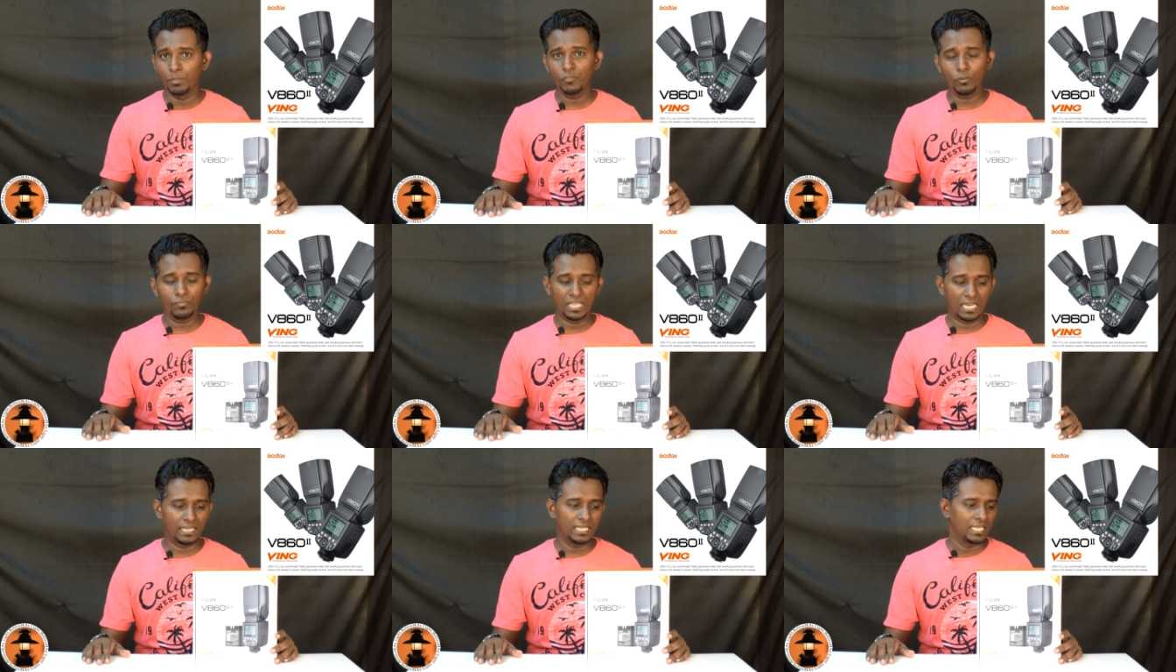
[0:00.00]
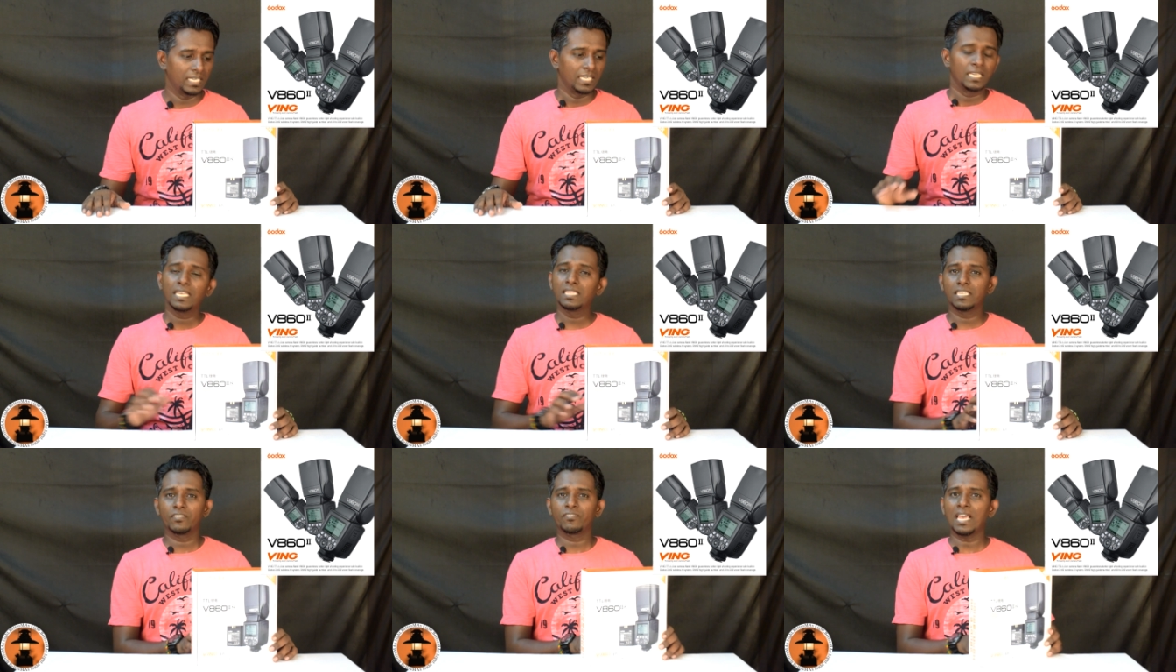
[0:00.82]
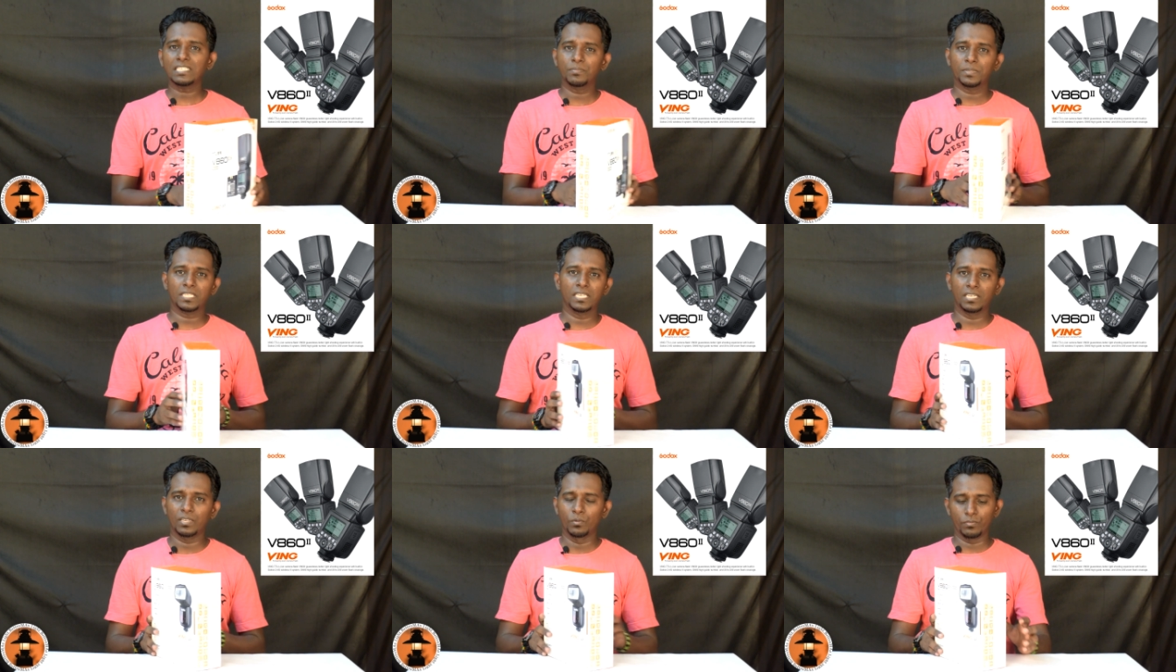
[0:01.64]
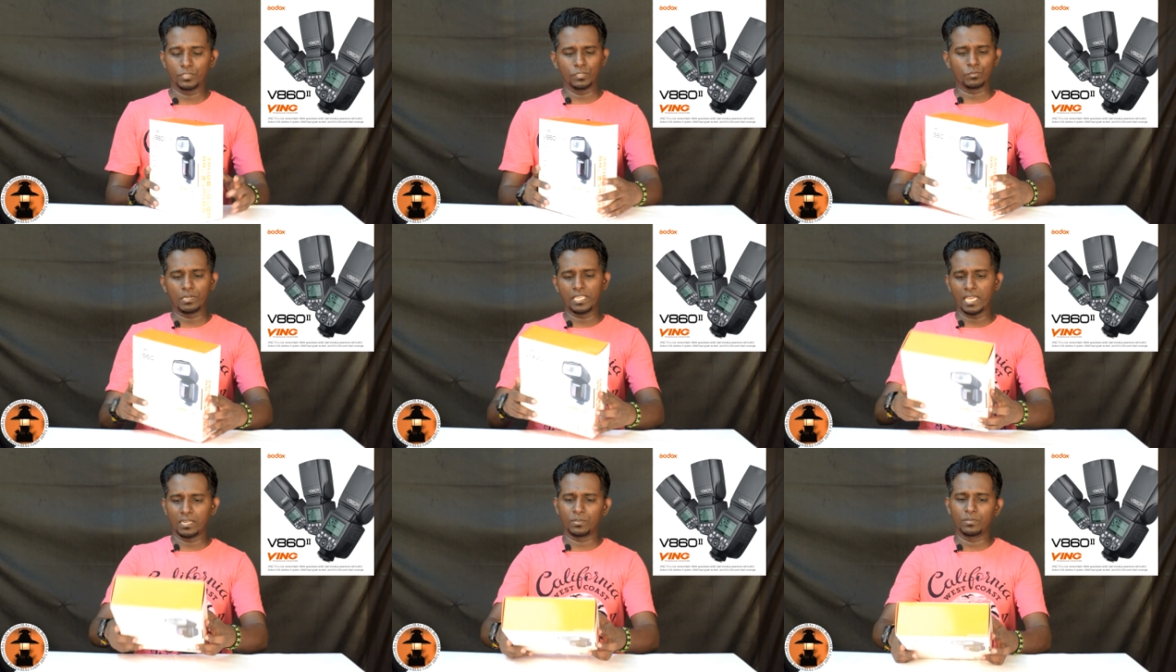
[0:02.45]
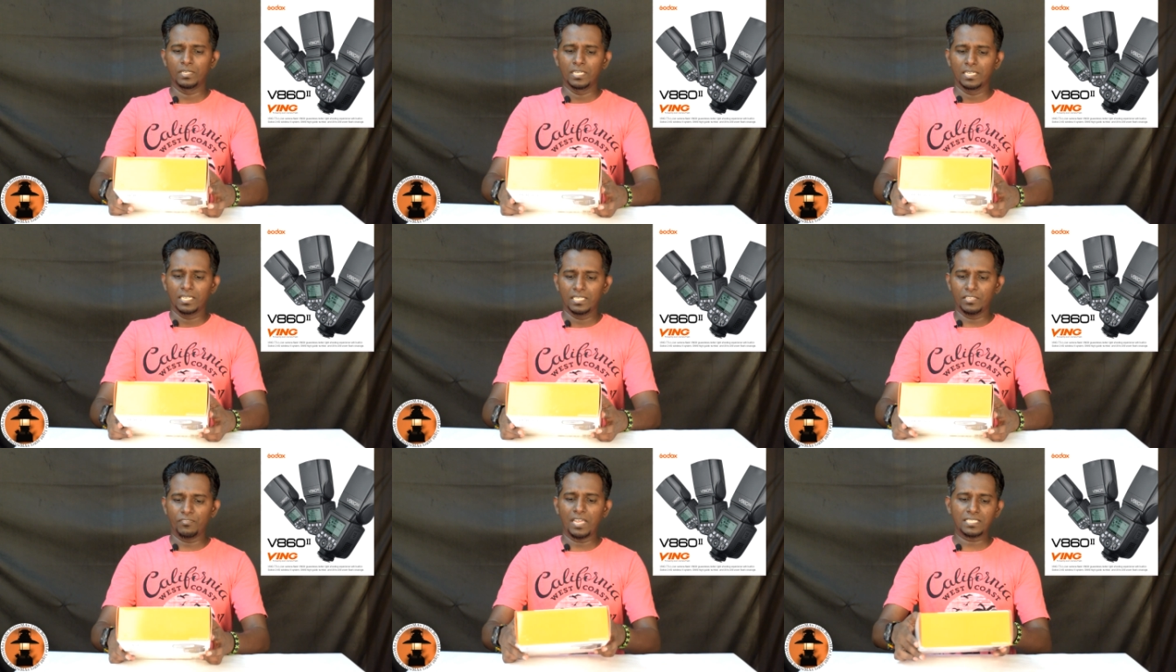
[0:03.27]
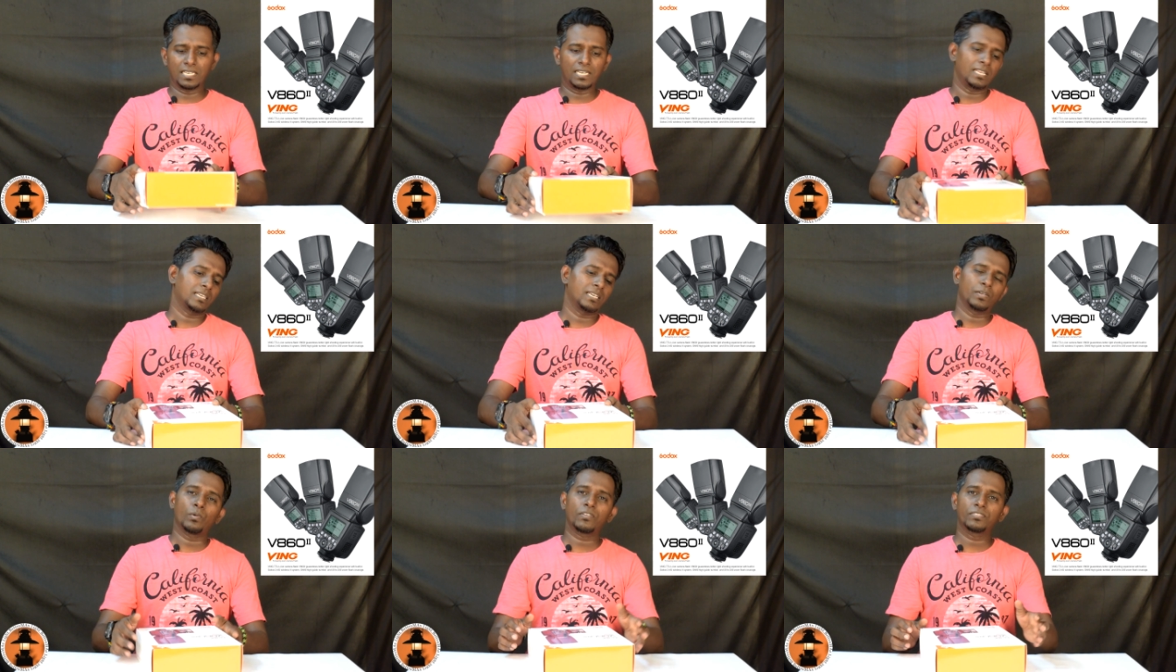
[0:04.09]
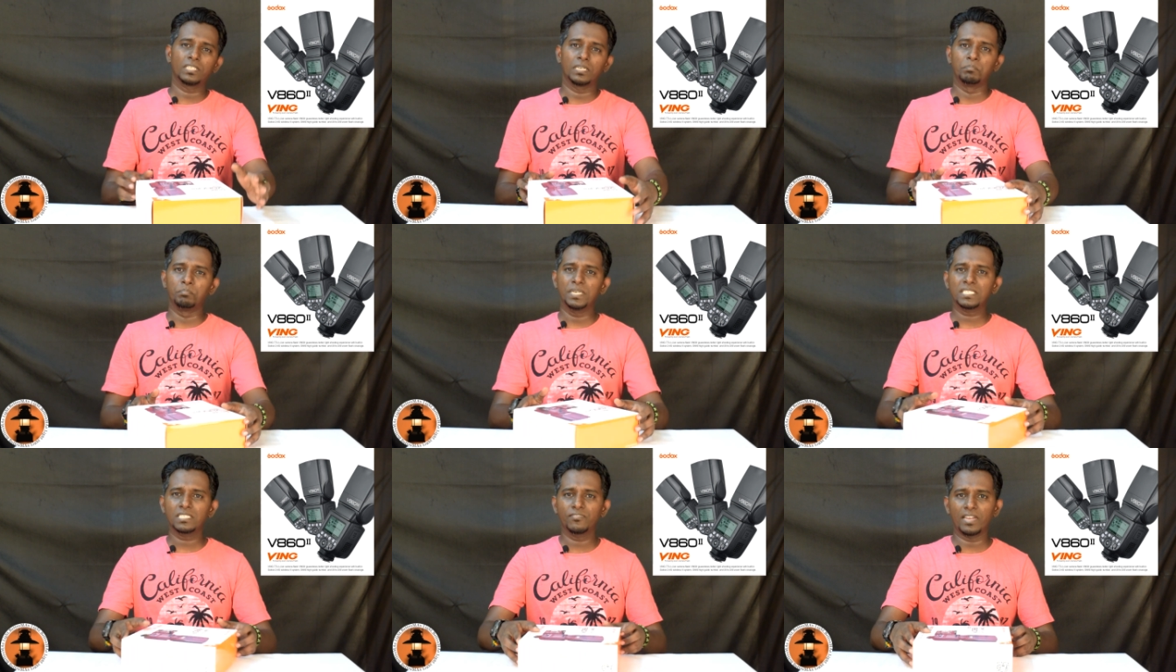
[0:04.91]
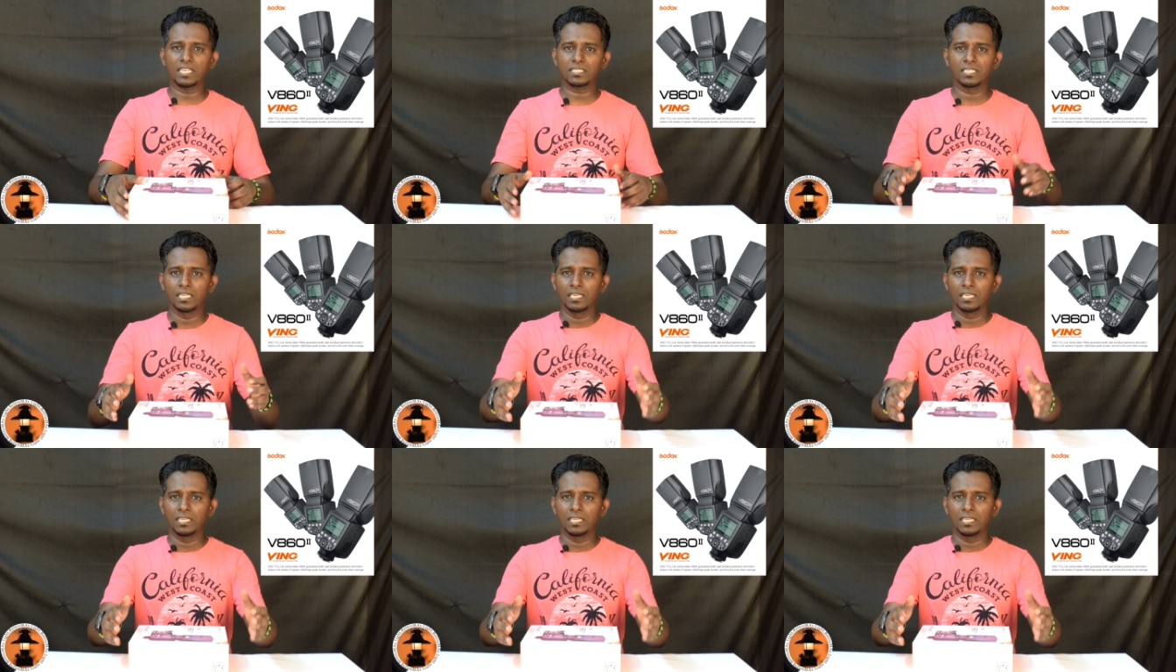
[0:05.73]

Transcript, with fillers: பிஃபோர் வி கெட் இன் இந்த ஃப்ளாஷை பற்றி ஒரு விஷயம் சொல்லியே ஆகணும் இந்த ஃப்ளாஷ் என்னன்னாக்க ஒன் ஆஃப் த பெஸ்ட் ஃப்ளாஷ்